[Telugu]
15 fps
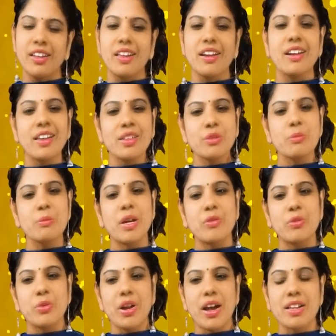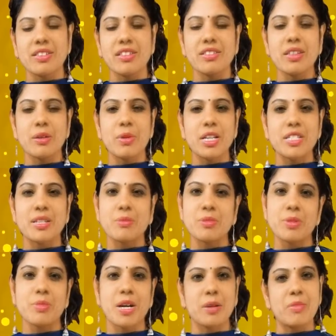ఏం లేదు మేము రాసేస్తాం
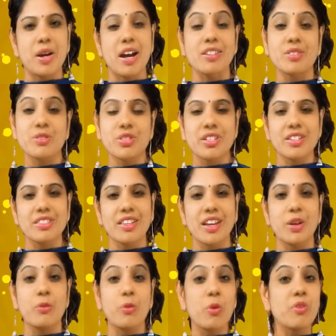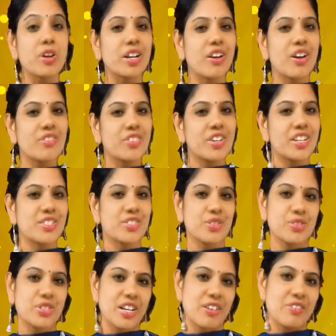ఎగ్జామ్స్ మాకు మార్క్స్ వచ్చేస్తాయి అని ఓవర్
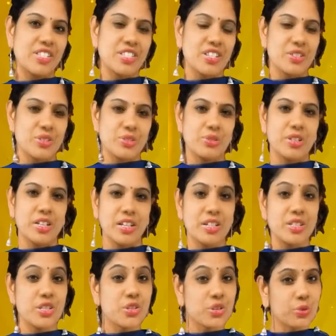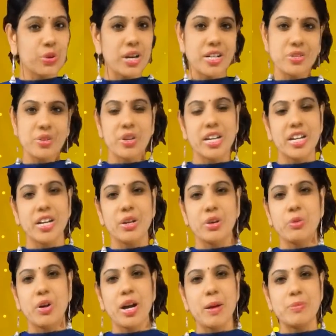కాన్ఫిడెన్స్తో ట్రావెల్ చేస్తూ ఉంటారు ఇది స్టూడెంట్స్లో నేను
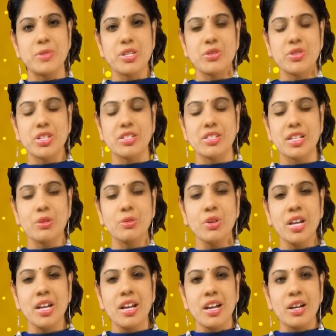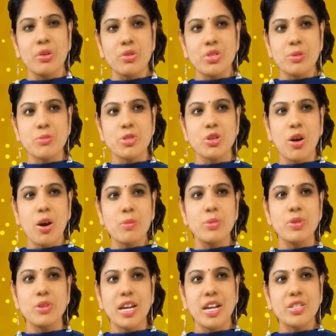ఎక్కువగా అబ్జర్వ్ చేశాను కొంచెం
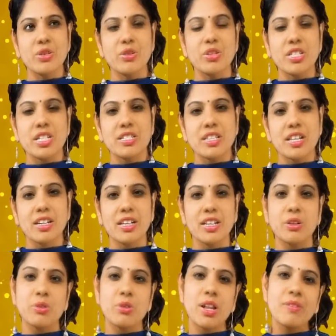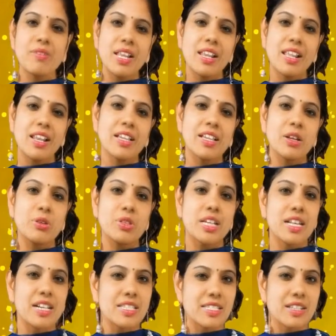జాబ్ ఏజ్కి వచ్చేసరికి కూడా వాళ్ళు అలాగే
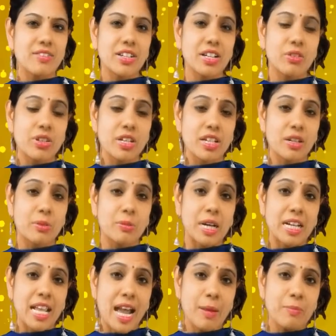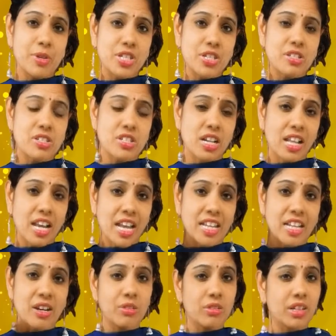కొద్దిగా రిజర్వ్డ్గా ఉంటారు బట్ అంబిషన్స్ చాలా
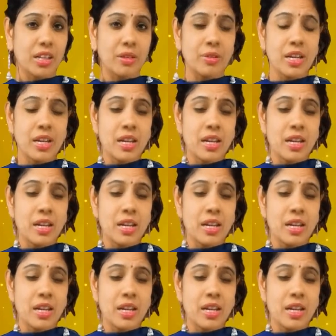హైగా ఉంటాయి